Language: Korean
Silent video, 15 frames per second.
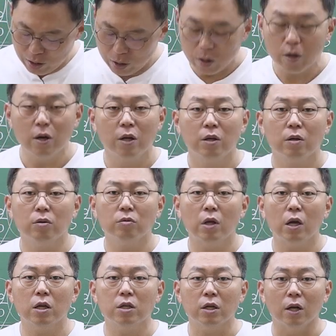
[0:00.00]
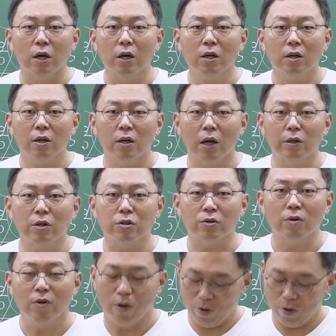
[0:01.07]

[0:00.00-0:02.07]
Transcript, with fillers: 1. 이건 4개니까 안 되죠.